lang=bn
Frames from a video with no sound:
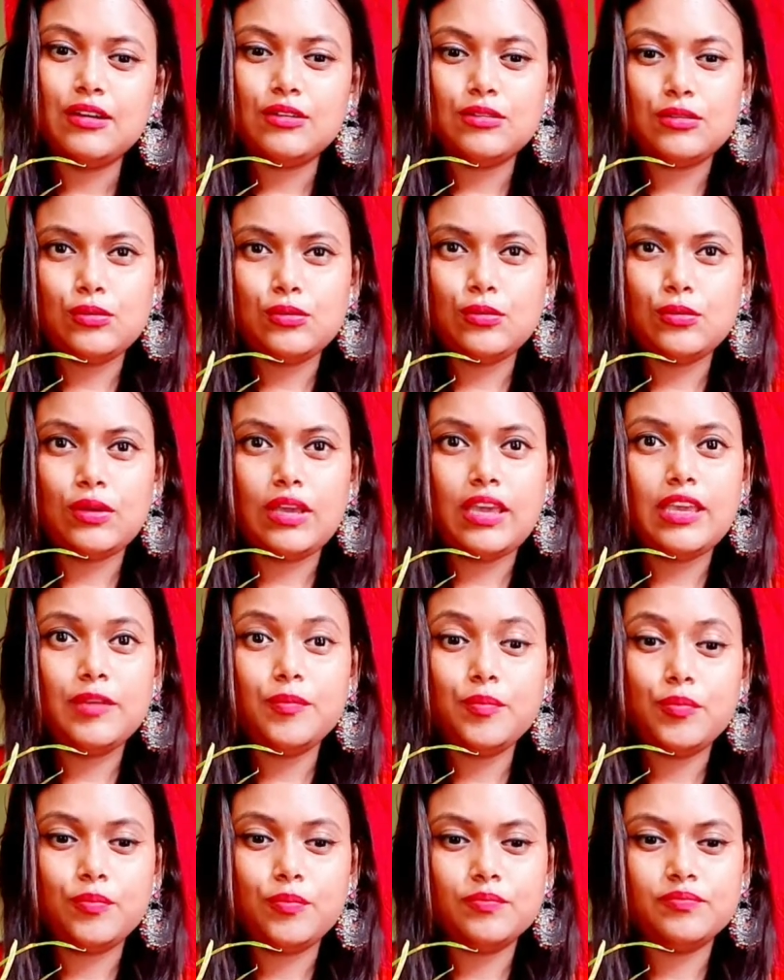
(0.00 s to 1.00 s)
তো এই
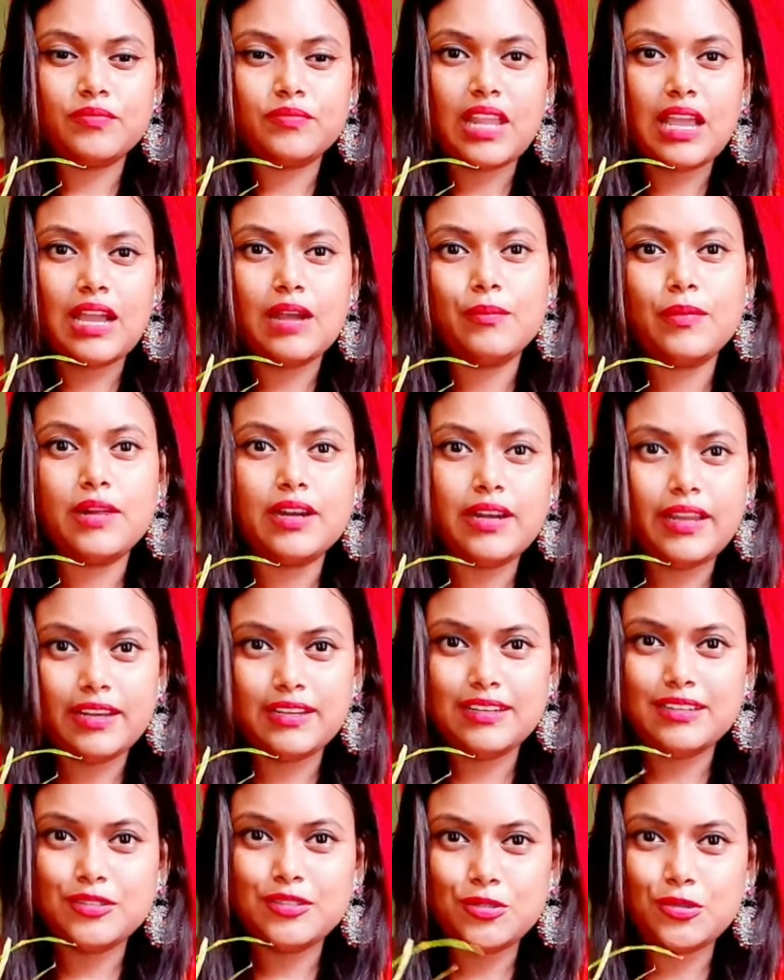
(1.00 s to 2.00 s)
আমার এক
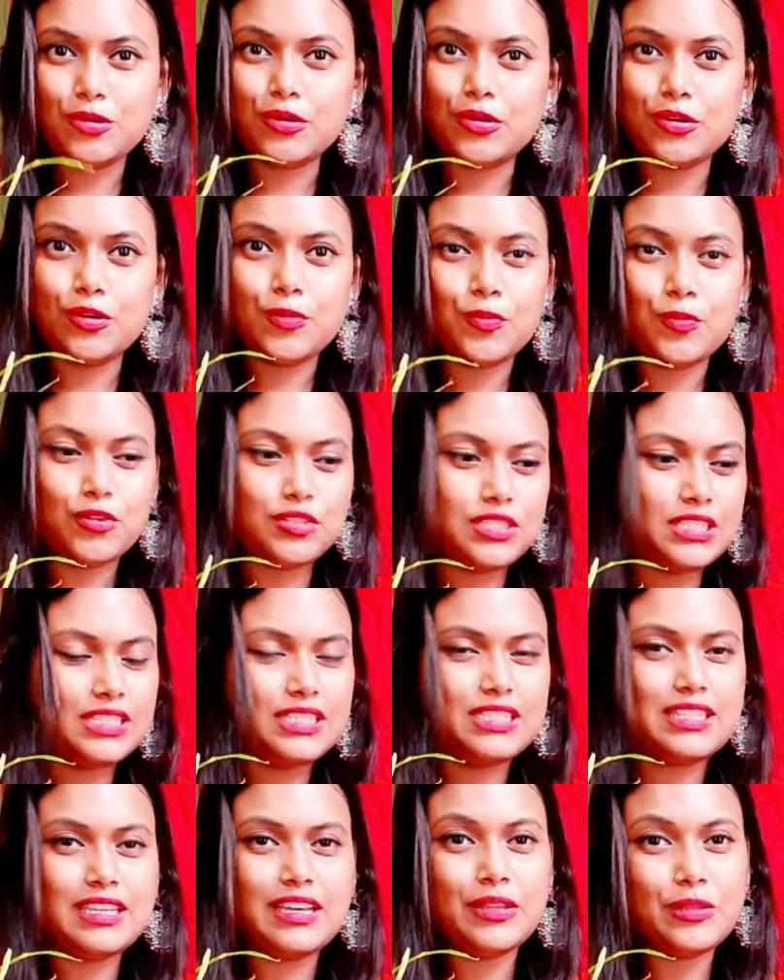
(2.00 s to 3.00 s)
ছোট্ট
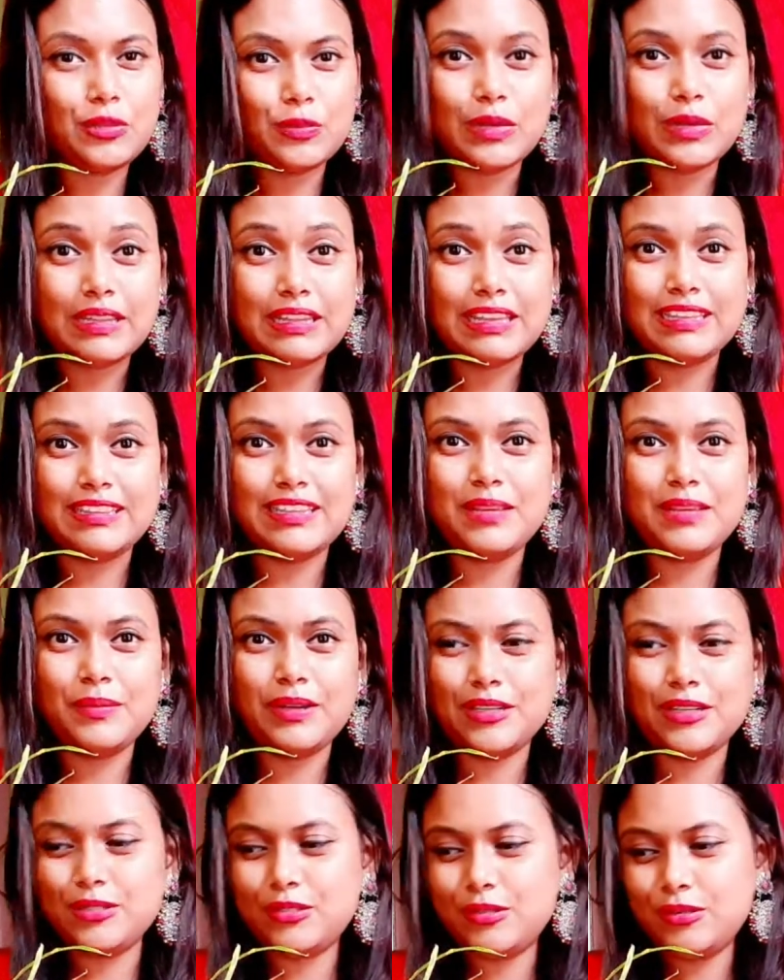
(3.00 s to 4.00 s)
প্রচেষ্টা তোমরা দেখতেই
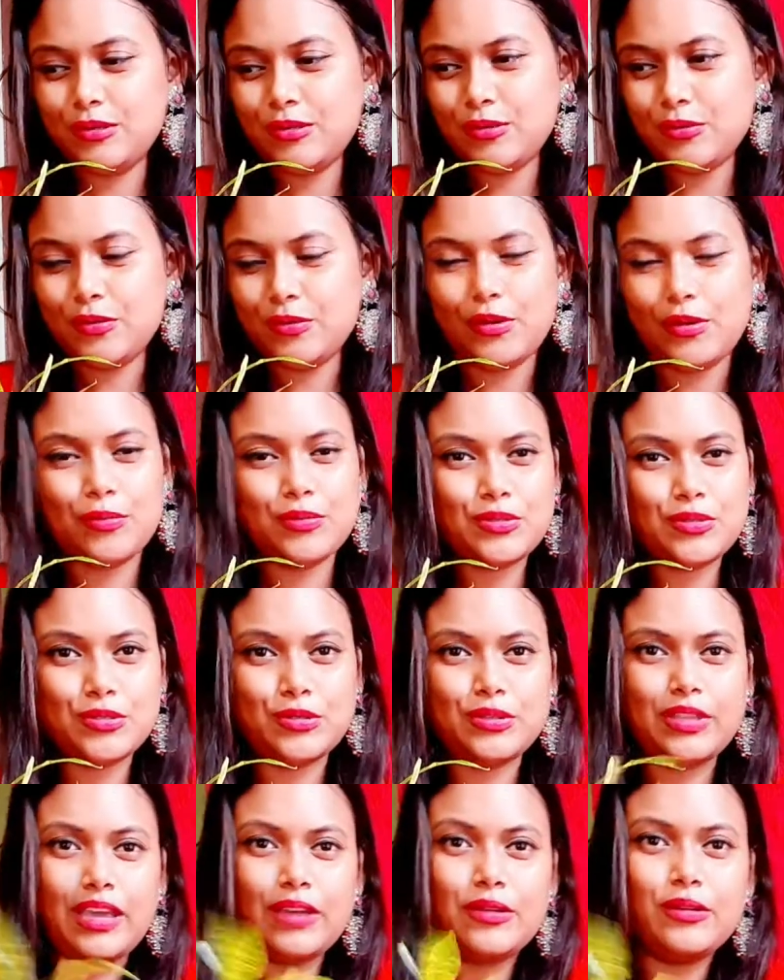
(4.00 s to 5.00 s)
পারছো অবশ্য
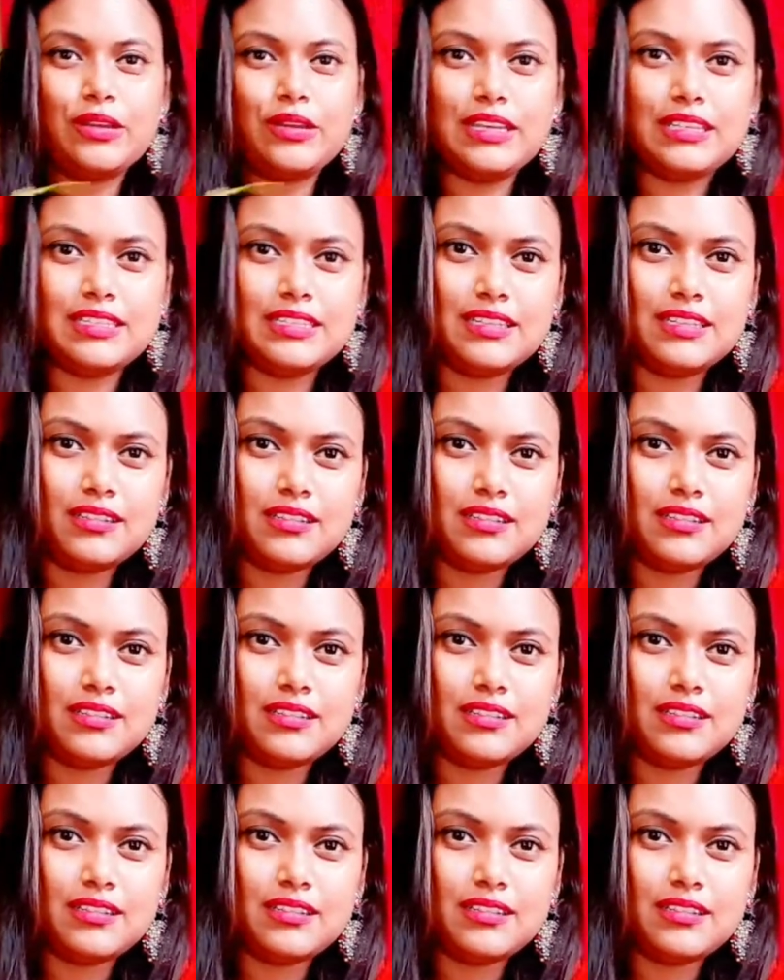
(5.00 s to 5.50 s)
দেখো এই যে